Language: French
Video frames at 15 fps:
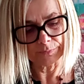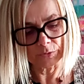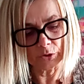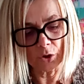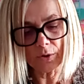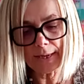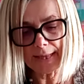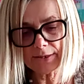
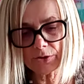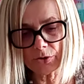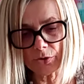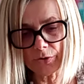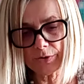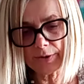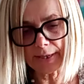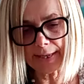dans
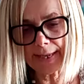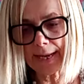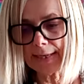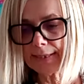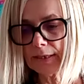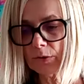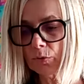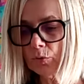l'accueil et à
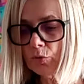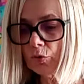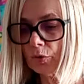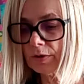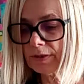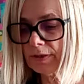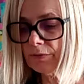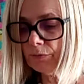l'écoute de
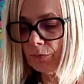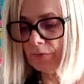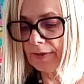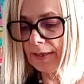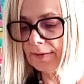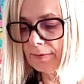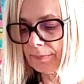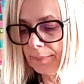qui vous
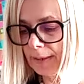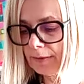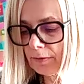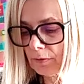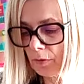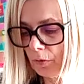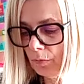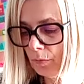êtes maintenant